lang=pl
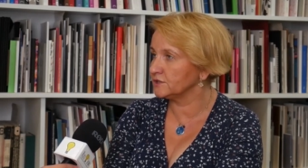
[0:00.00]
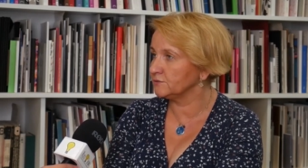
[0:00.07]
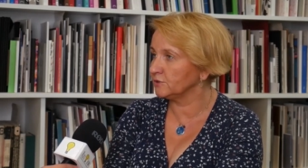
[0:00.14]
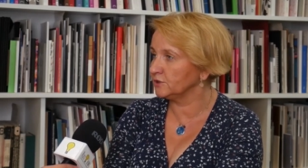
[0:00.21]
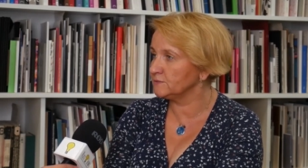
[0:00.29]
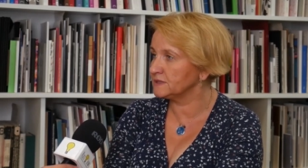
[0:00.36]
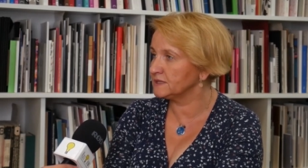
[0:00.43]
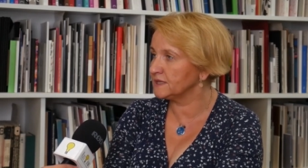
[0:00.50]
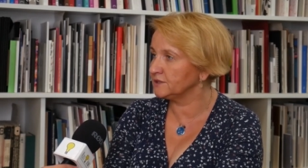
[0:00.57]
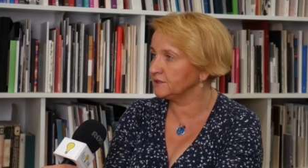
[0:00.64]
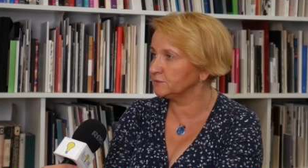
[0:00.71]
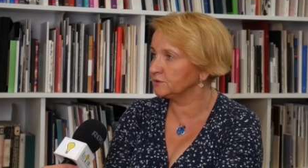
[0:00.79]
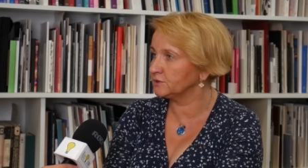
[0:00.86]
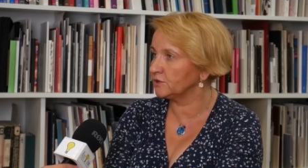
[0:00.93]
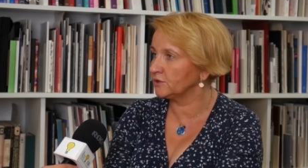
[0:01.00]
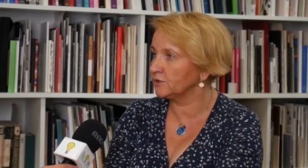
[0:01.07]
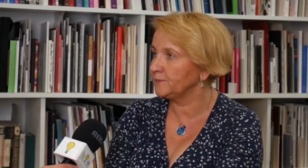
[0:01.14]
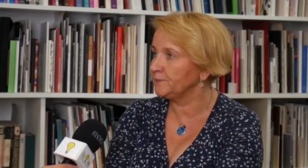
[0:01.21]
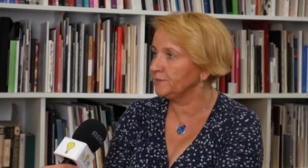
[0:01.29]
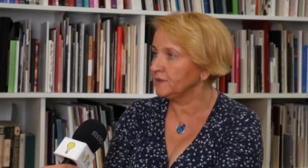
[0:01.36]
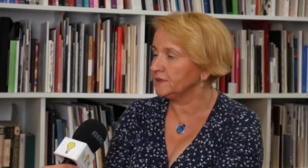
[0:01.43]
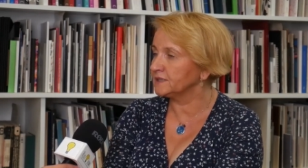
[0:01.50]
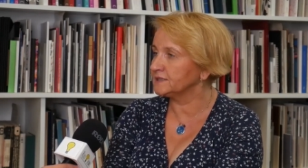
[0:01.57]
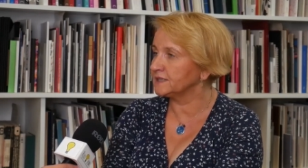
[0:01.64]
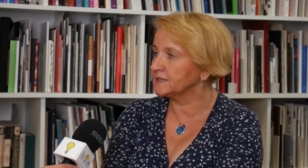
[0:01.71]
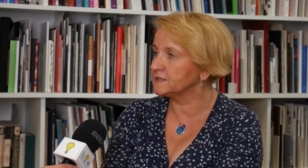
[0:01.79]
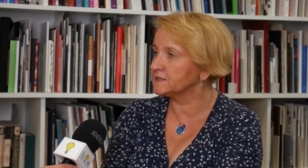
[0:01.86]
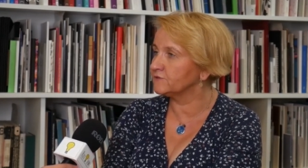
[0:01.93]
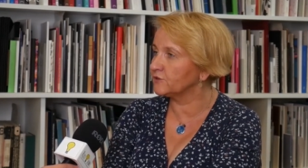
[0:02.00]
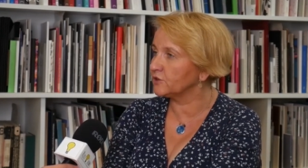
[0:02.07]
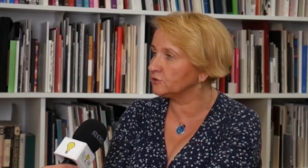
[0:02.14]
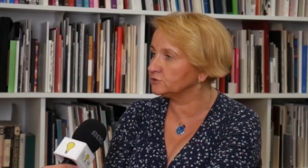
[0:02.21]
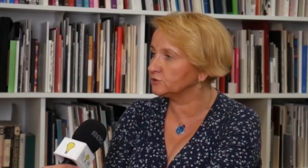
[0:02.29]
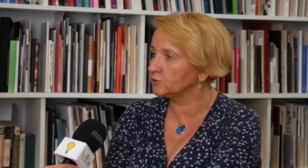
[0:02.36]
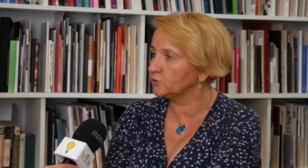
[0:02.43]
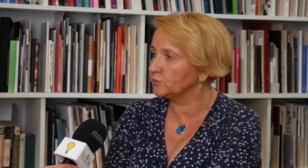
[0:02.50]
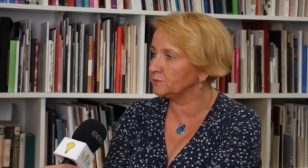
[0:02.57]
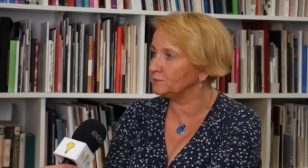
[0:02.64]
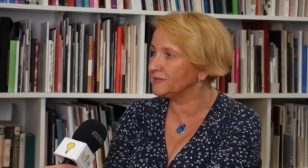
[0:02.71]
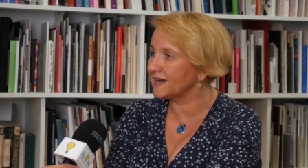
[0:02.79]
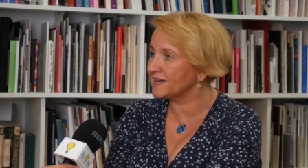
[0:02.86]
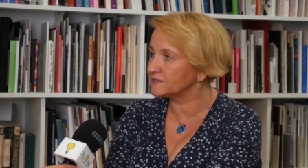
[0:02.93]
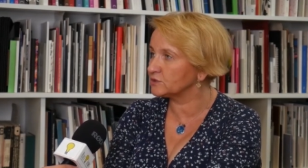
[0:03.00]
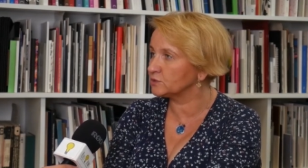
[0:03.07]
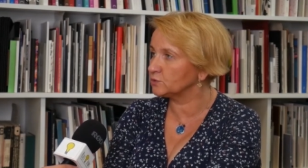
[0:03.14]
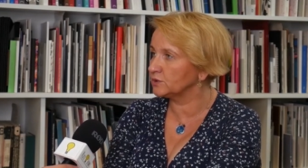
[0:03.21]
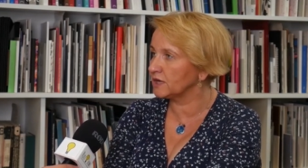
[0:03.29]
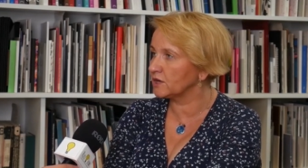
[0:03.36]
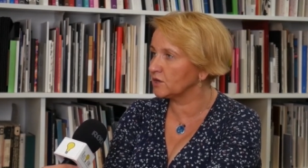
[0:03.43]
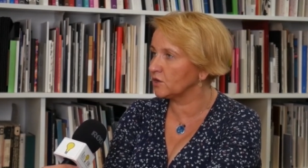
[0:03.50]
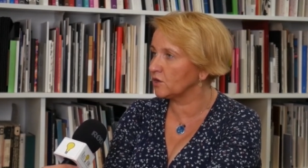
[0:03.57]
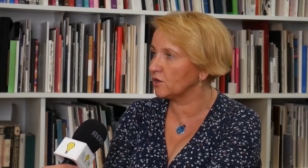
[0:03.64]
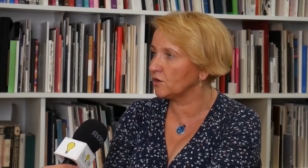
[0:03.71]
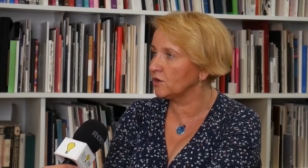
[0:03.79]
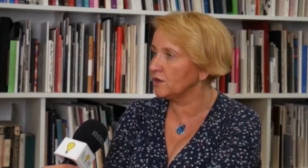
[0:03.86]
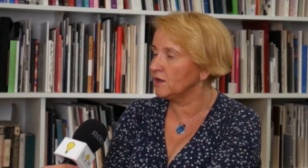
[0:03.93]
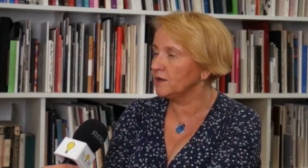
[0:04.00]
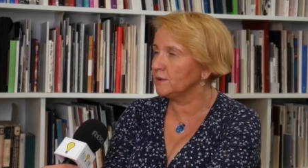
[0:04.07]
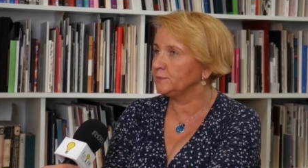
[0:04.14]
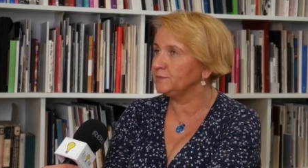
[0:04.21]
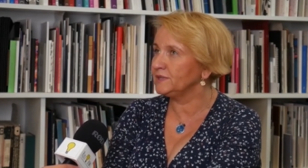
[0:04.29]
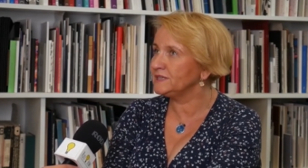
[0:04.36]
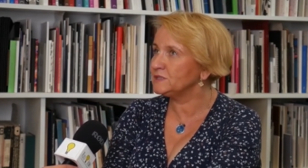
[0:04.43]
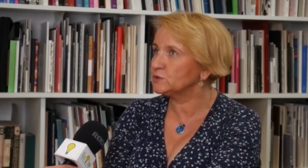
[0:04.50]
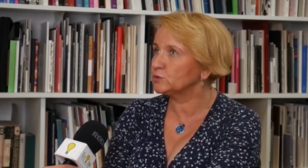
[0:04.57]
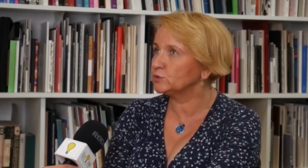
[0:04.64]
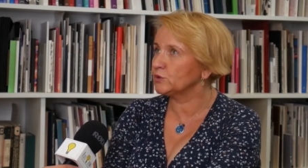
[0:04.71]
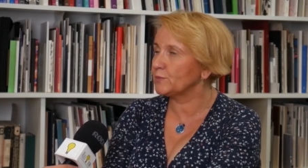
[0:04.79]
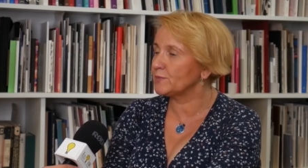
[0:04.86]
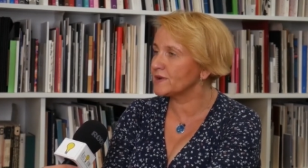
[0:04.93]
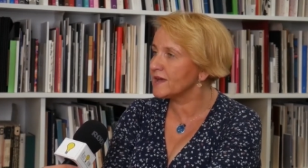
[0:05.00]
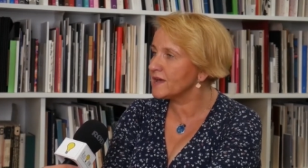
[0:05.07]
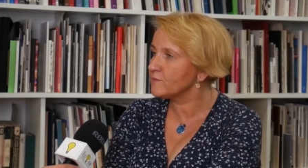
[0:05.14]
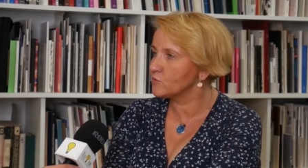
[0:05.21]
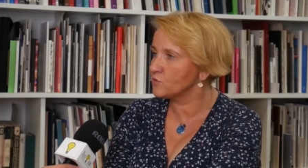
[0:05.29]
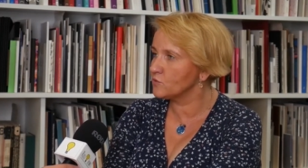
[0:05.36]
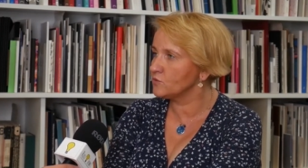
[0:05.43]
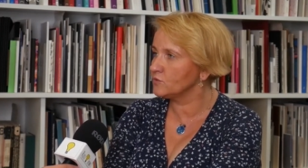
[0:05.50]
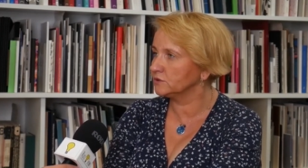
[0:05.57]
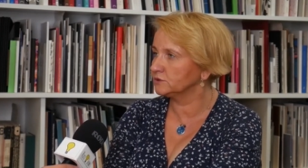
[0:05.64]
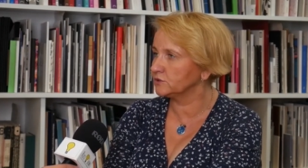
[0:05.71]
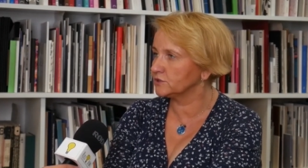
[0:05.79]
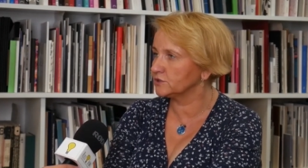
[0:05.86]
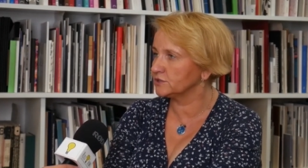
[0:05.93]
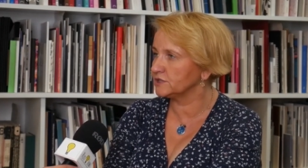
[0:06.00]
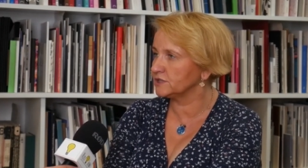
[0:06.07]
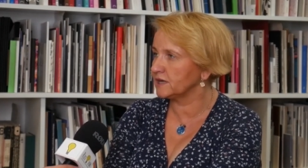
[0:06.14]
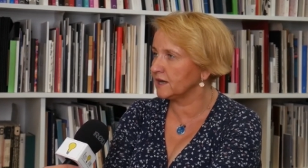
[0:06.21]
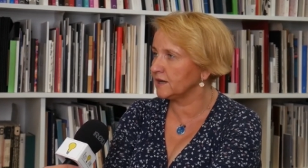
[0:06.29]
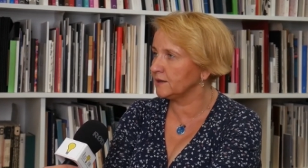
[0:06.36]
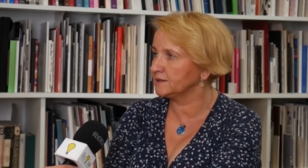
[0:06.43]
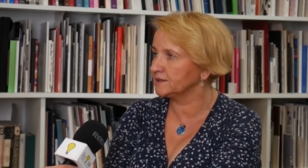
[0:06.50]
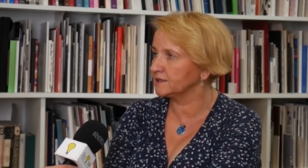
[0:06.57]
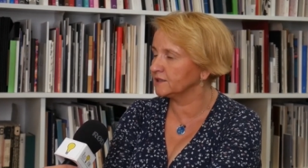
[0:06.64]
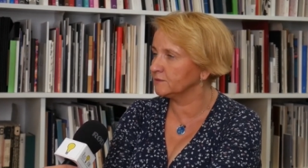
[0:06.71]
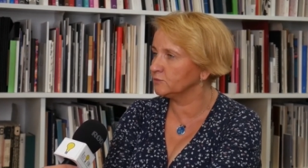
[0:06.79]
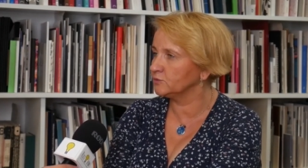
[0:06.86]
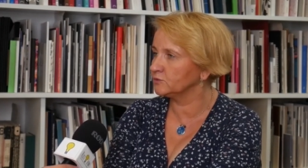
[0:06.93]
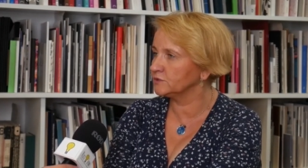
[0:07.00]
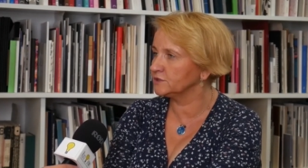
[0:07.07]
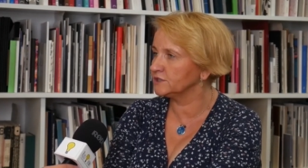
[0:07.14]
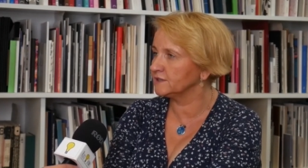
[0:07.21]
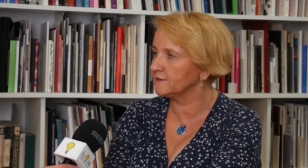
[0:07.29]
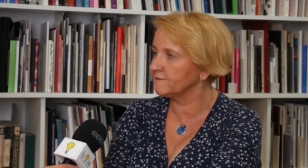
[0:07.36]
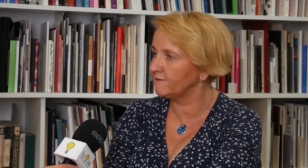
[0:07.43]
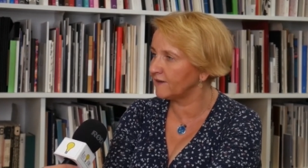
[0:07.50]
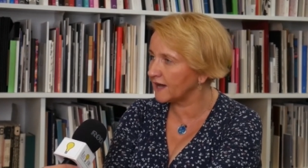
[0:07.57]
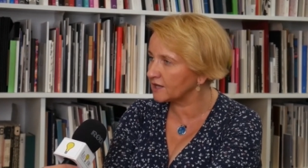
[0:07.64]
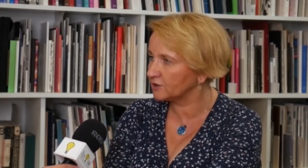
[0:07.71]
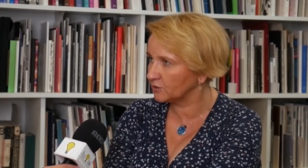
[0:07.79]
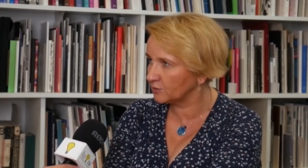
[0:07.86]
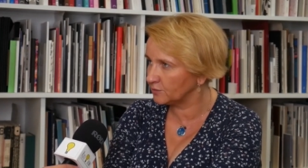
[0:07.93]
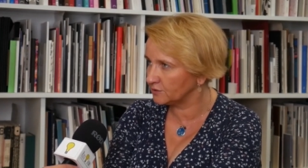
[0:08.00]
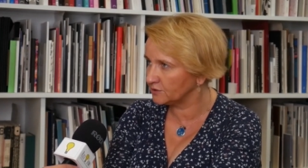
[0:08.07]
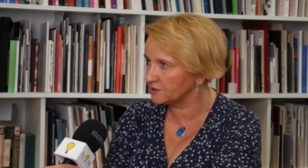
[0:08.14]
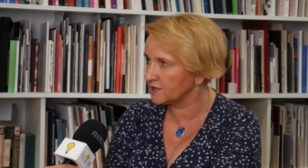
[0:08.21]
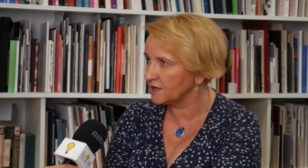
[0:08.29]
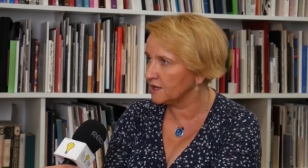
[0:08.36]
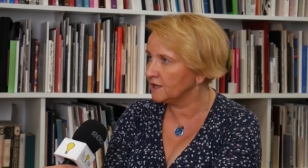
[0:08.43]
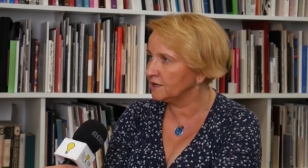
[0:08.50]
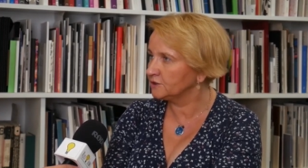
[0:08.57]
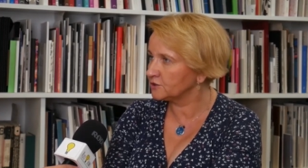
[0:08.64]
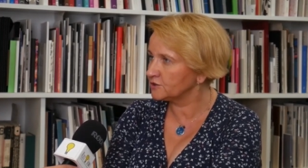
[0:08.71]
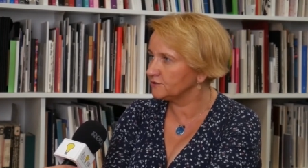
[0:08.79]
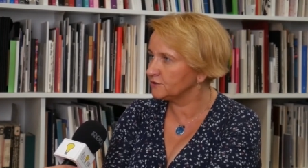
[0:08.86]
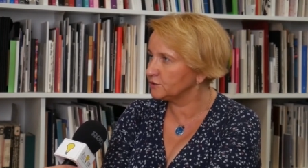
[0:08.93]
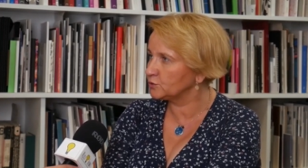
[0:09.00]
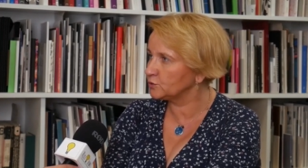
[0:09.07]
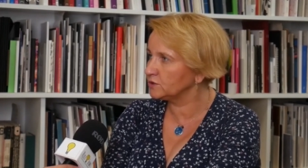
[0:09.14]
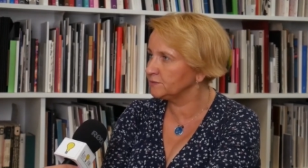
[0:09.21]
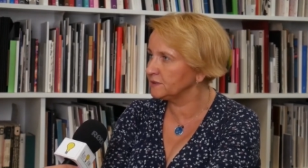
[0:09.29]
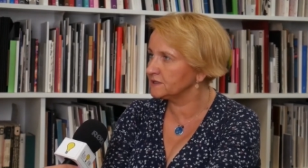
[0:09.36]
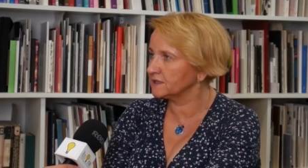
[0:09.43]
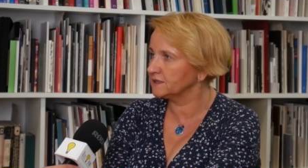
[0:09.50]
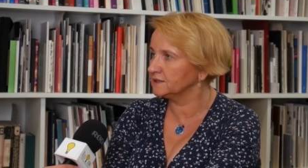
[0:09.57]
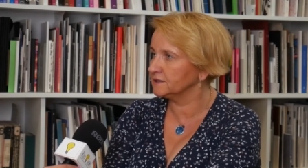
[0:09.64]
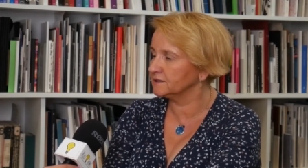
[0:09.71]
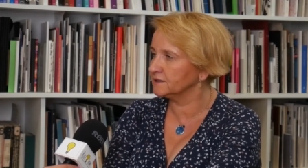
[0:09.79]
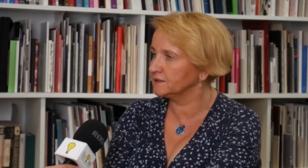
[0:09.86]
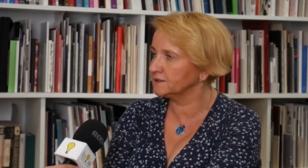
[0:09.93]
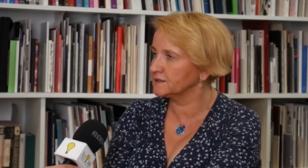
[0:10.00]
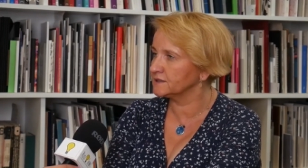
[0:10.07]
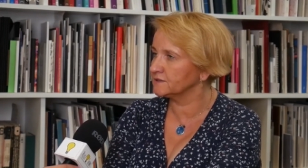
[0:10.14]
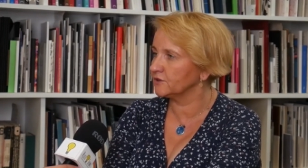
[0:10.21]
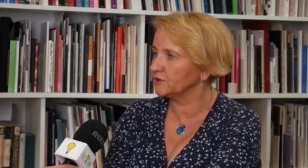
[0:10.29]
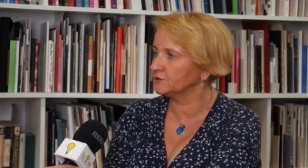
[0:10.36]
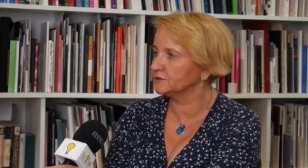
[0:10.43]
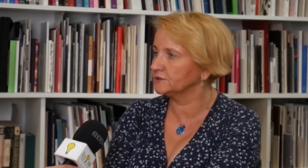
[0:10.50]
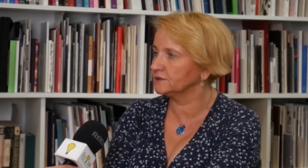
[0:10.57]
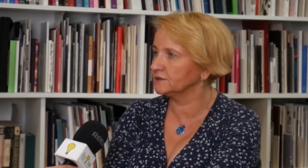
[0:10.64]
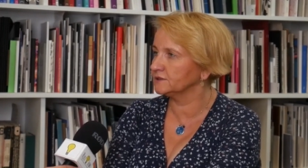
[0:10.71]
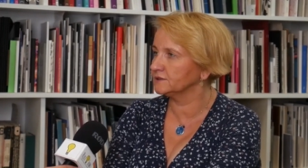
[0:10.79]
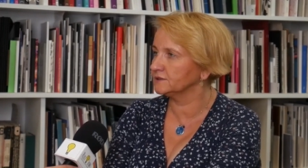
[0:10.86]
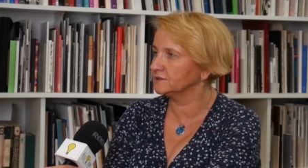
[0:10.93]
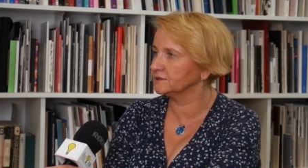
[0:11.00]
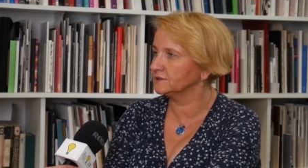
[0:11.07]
I moim zdaniem to ten taki zwrot ku miastu jako miejscu dobremu do życia, życia, takiemu, gdzie warto być, to rzeczywiście ruchy miejskie ten, ten zwrot e,